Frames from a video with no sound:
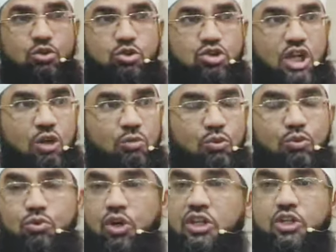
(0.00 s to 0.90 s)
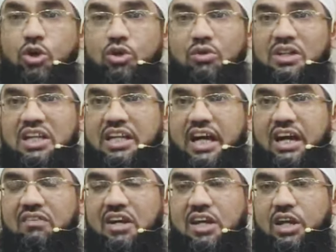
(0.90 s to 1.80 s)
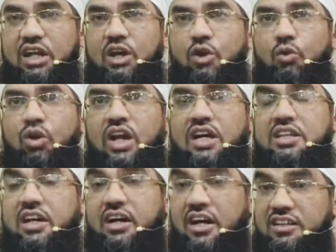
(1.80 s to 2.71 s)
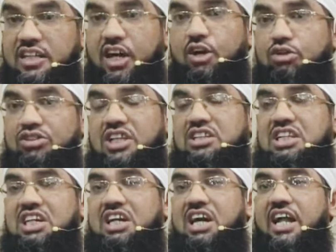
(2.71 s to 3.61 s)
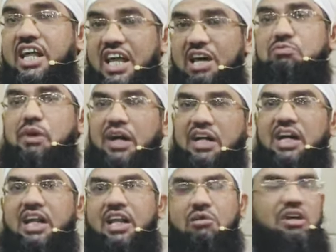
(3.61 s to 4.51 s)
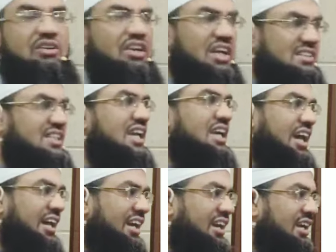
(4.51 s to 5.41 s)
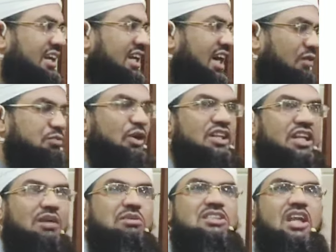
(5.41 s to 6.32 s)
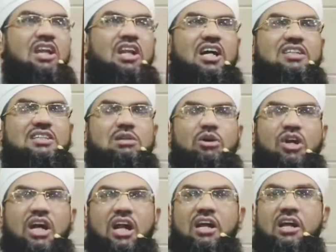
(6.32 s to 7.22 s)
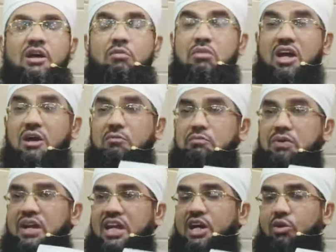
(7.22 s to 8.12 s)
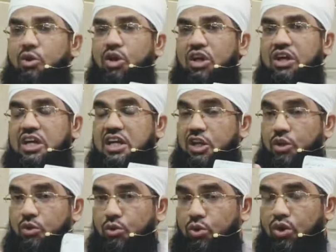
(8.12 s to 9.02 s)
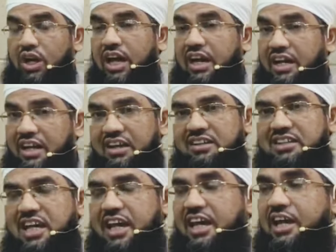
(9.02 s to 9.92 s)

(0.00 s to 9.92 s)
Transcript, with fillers: சுற்றிலும் குழி தோண்டுவதற்காக வேண்டி உள்ள அந்த கந்த யுத்தத்திற்கான ஏற்பாடுகளை நபி அவர்கள் செய்கிறார்கள் அப்பொழுது நபி சொல்லா அலிஸ்லாம் அவர்கள் மிகப்பெரிய ஒரு இரு கூறுகளாக இருந்த